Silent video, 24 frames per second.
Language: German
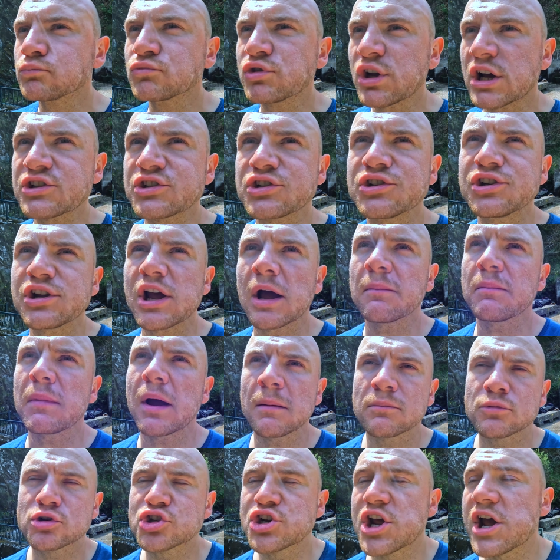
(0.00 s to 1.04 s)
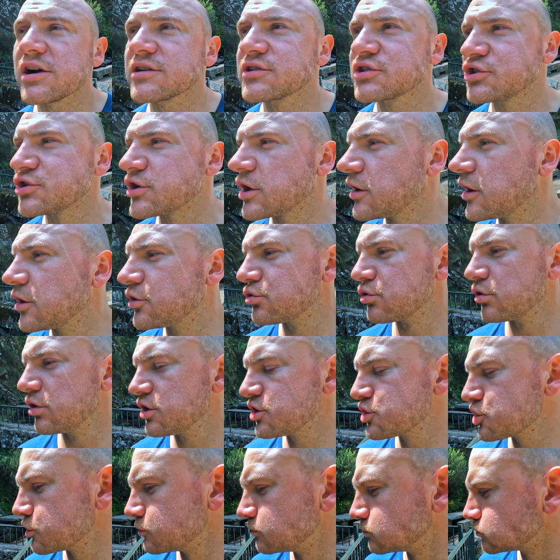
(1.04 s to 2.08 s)
Da sind die am, am stärksten dann
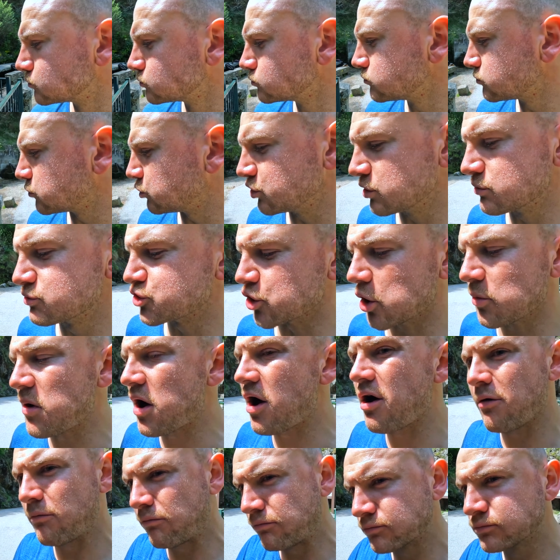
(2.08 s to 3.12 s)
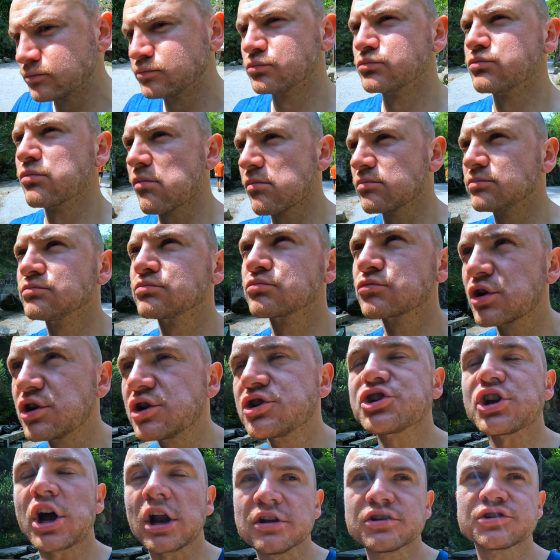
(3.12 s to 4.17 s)
natürlich. Und im Sommer
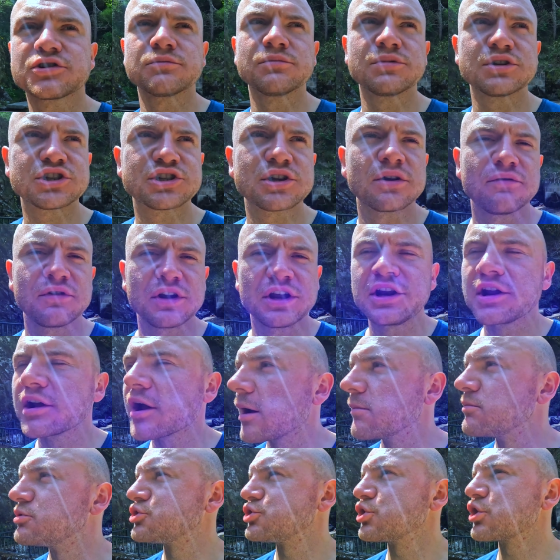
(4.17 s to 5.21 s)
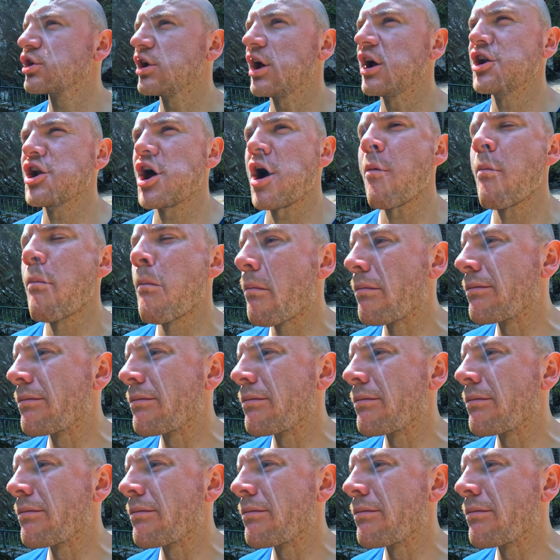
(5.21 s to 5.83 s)
ist alles ein bisschen weniger, ein bisschen kleiner.